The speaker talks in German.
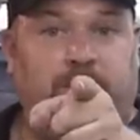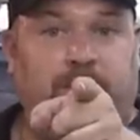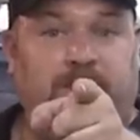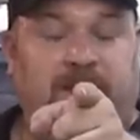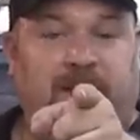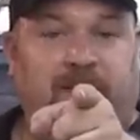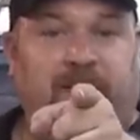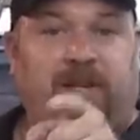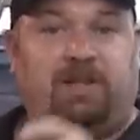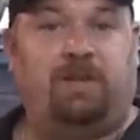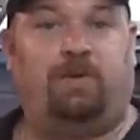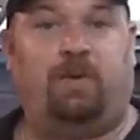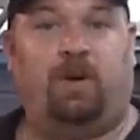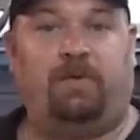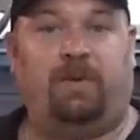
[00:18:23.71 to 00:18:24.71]
Wir sehen uns
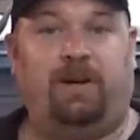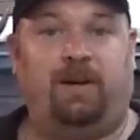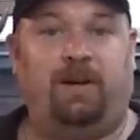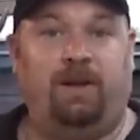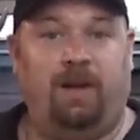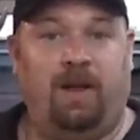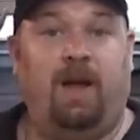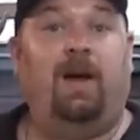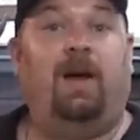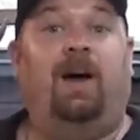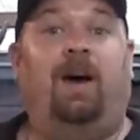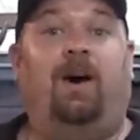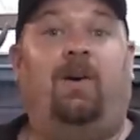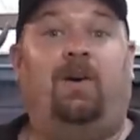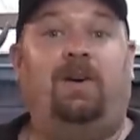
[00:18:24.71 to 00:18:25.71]
nächste Woche wieder.
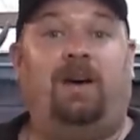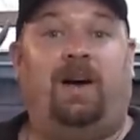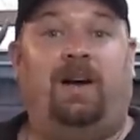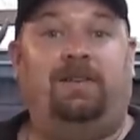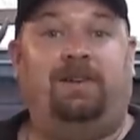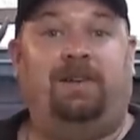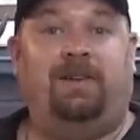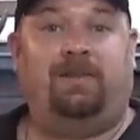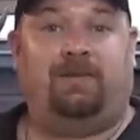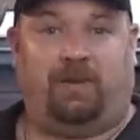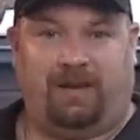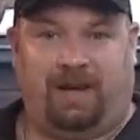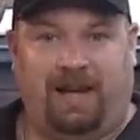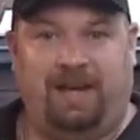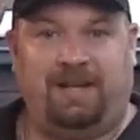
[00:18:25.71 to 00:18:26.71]
Euer Andi
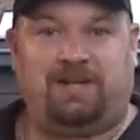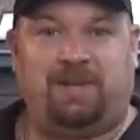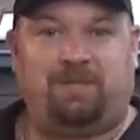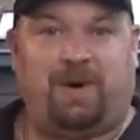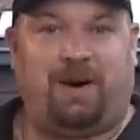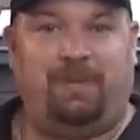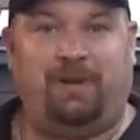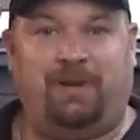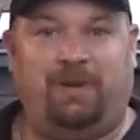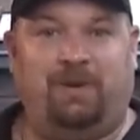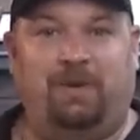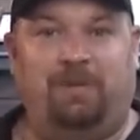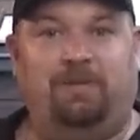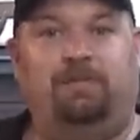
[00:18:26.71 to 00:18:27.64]
von AJ Barbecue.